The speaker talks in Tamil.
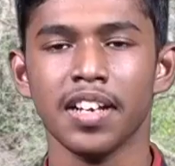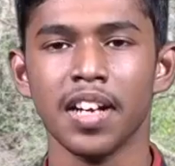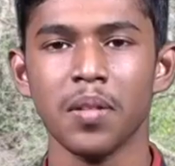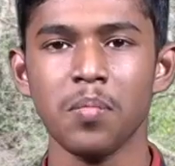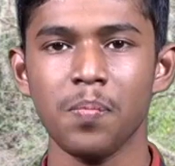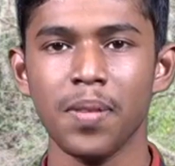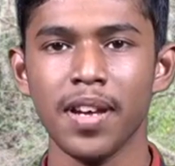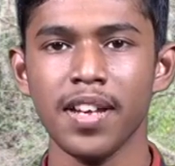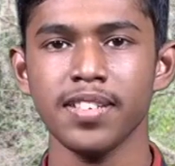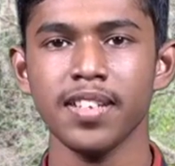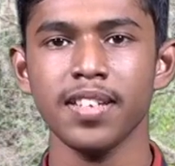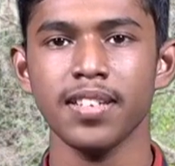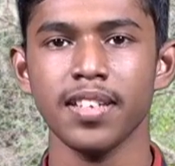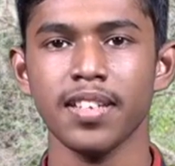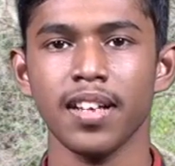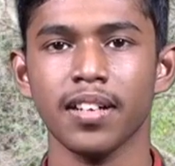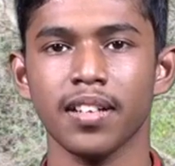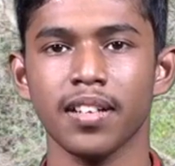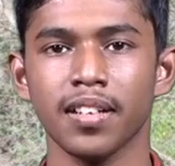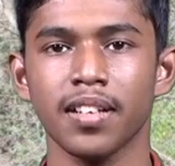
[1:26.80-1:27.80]
நம்ம
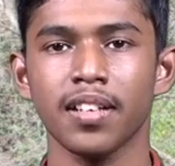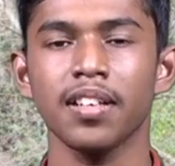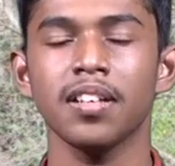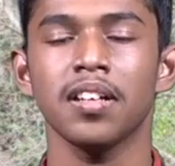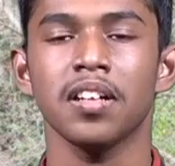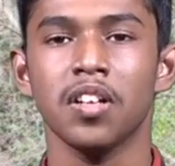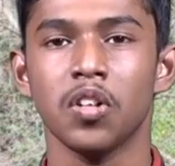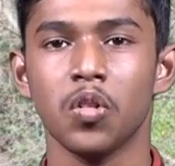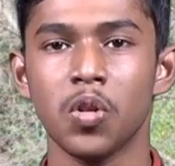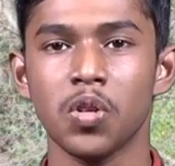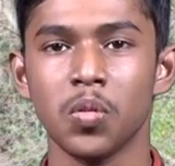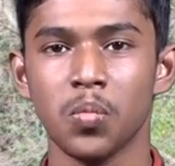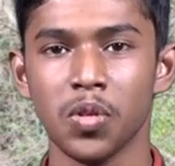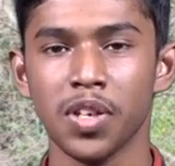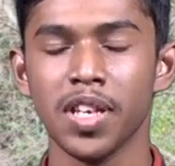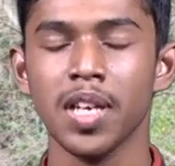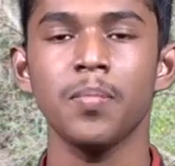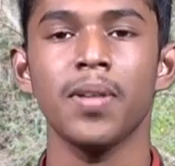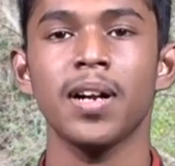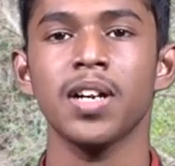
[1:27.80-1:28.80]
பேஷன்ஸாக இருக்குது ஒரு
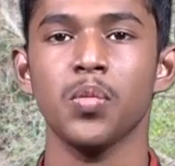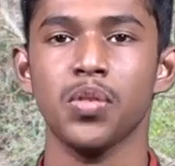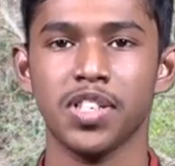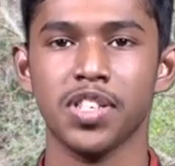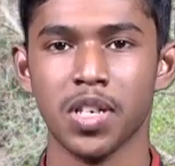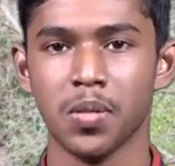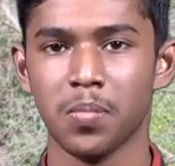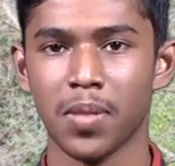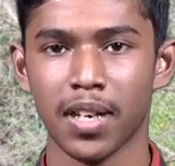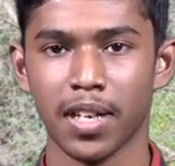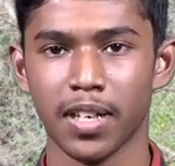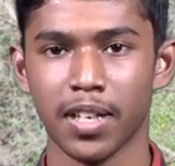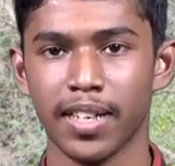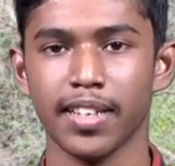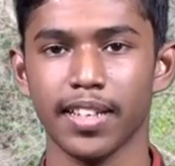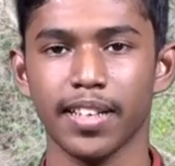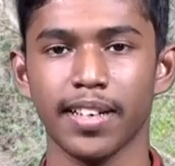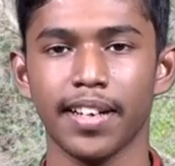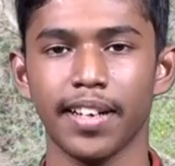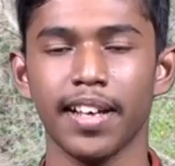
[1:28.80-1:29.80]
முக்கியமான விஷயமாக நான்
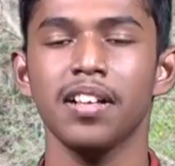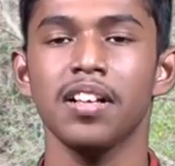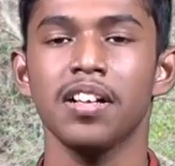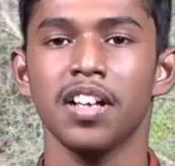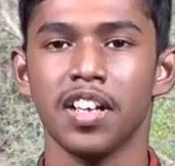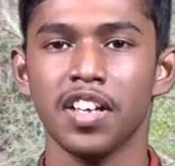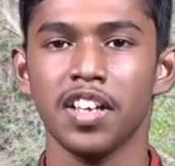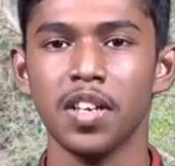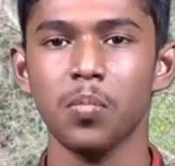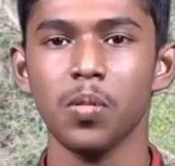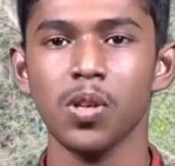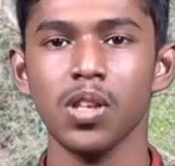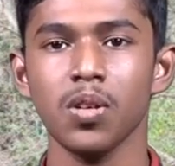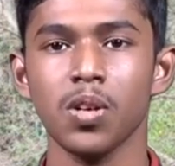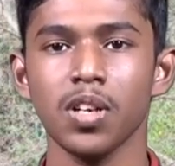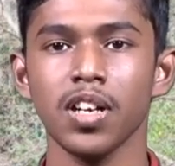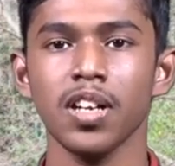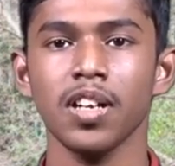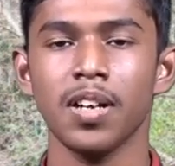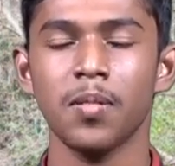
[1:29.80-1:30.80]
எடுத்துக்கிறேன் இப்போது
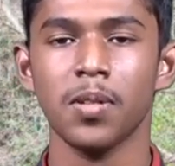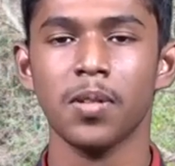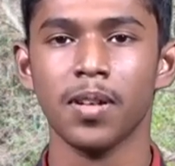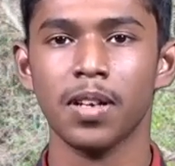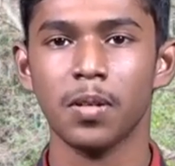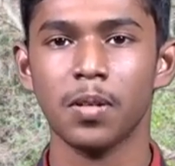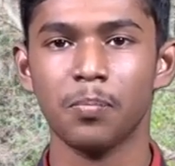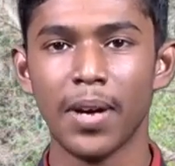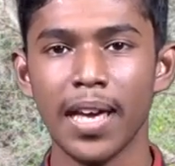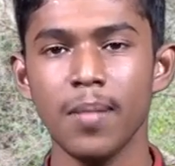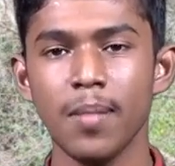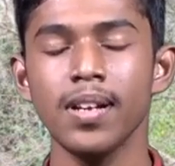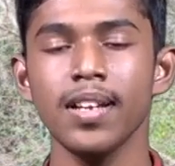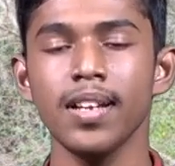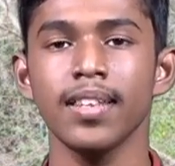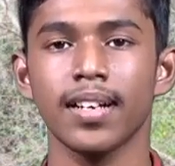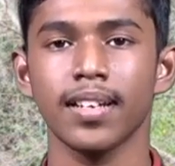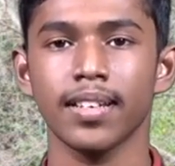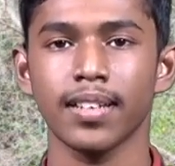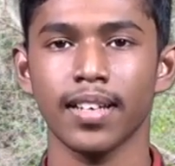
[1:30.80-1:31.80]
கூட நம்ம
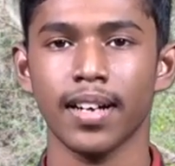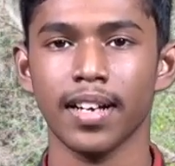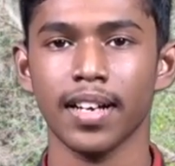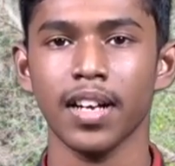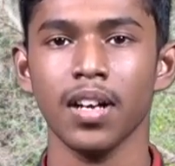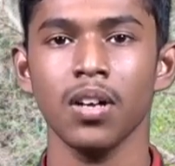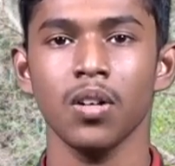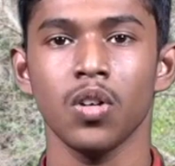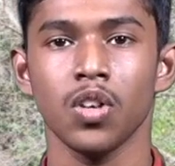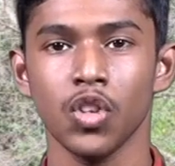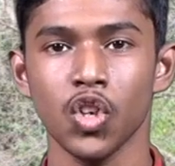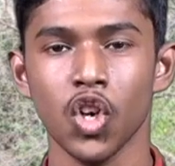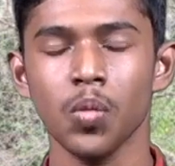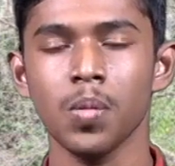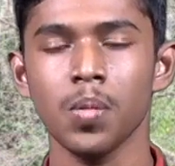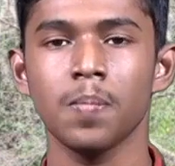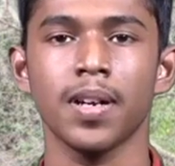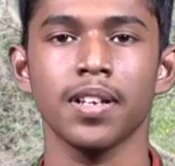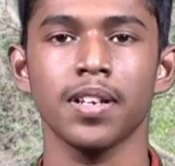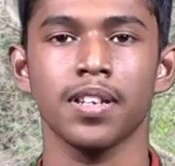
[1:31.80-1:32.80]
பைபிள்லேருந்து எடுத்தானா
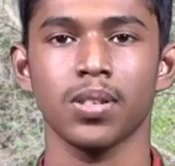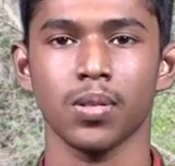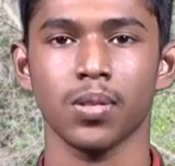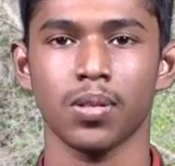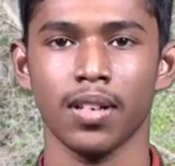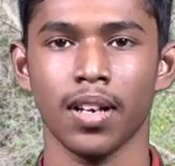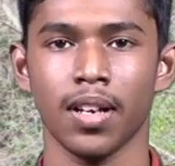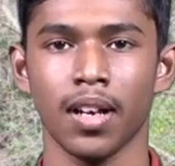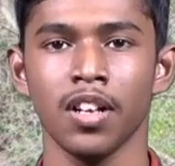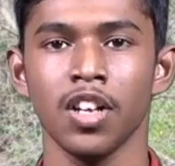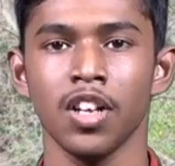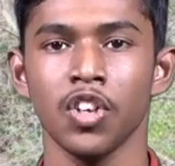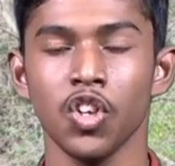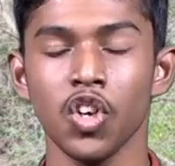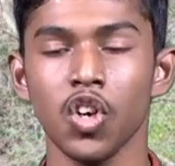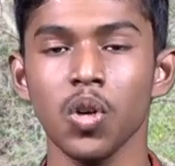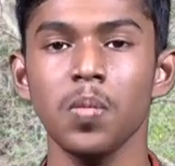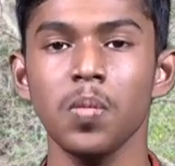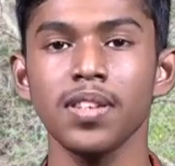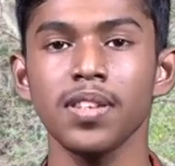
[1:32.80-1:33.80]
யோபை படுத்தி சொல்லலாம்
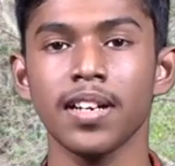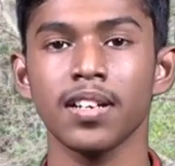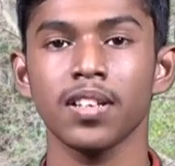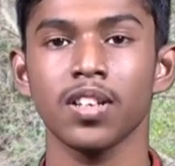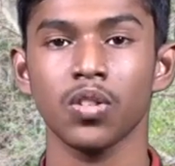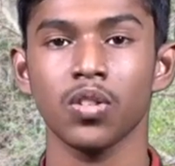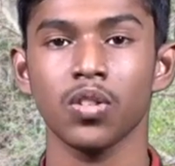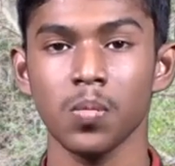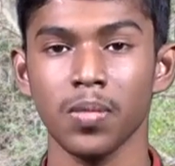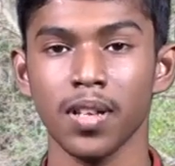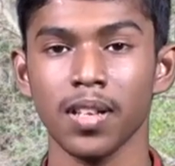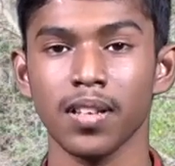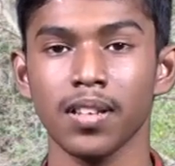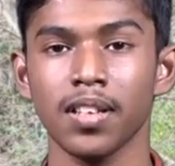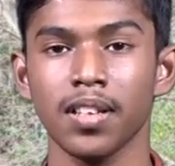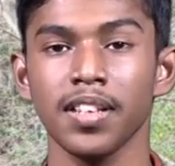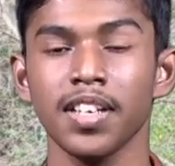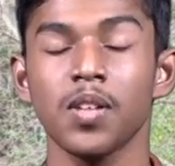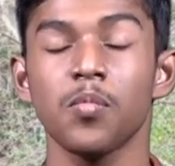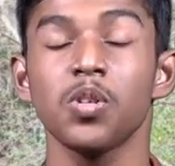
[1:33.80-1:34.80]
யோபு தனது
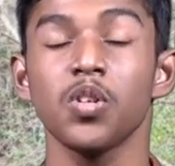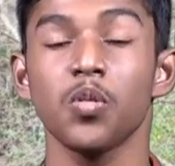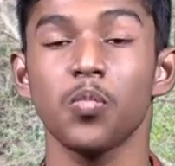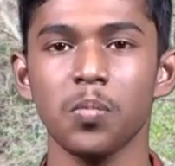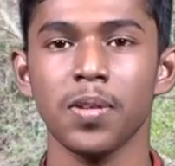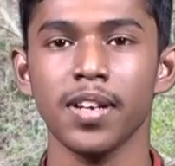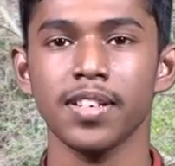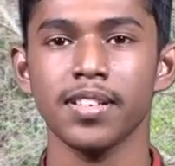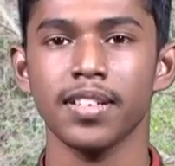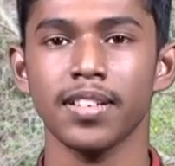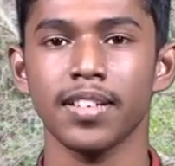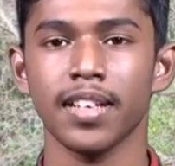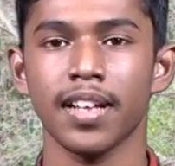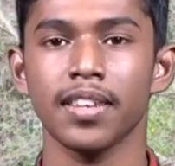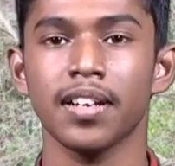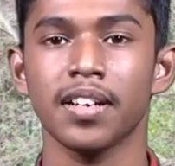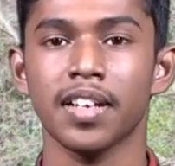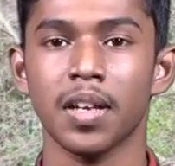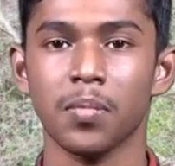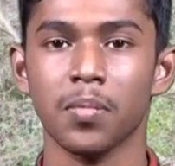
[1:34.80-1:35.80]
துன்பத்துலேருந்து எவ்வளோ பேஷண்ட்டாக
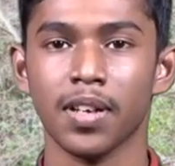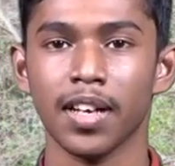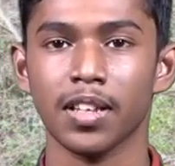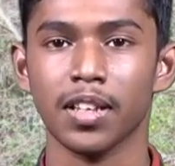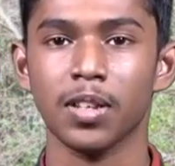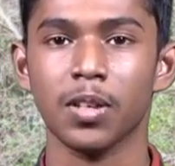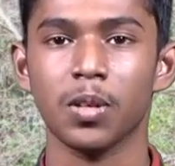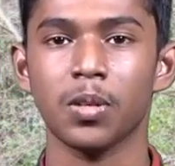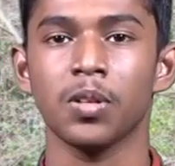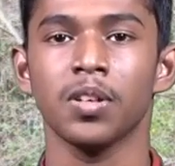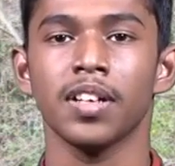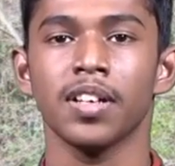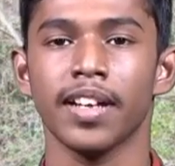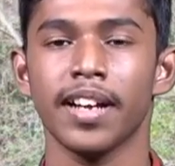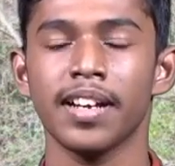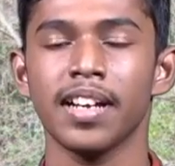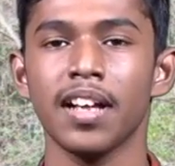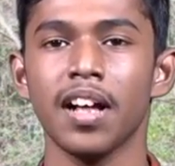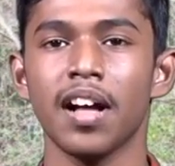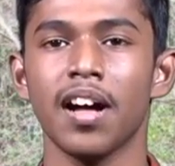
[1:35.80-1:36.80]
இருந்தாலும் நம்ம கற்றுக்கிறோம்
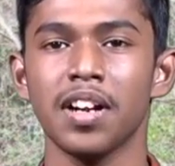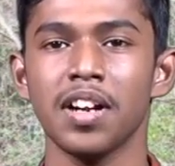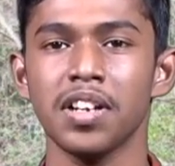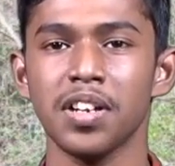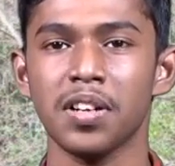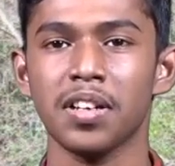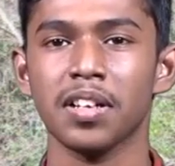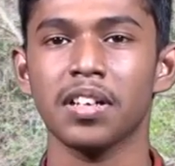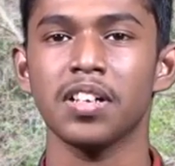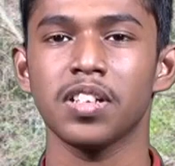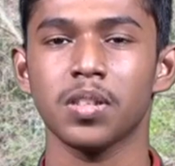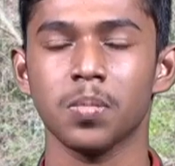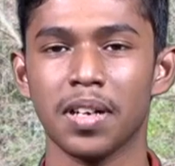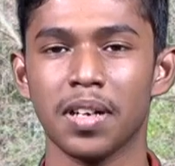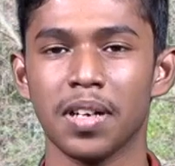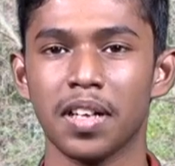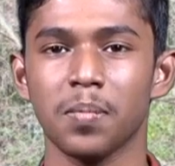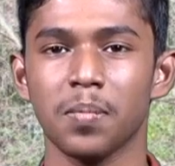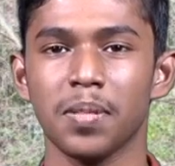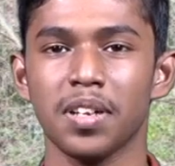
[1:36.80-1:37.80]
ஏன்னா ஆண்டோட கர்ஸ்
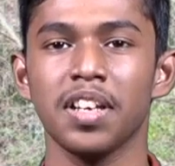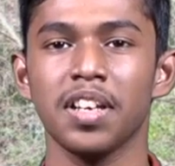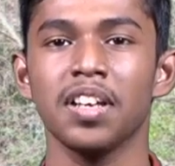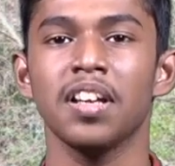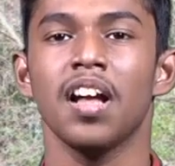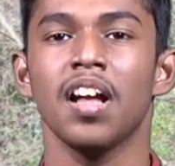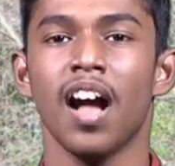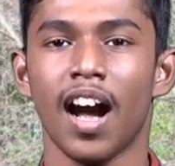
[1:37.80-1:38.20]
பண்ணாதபடி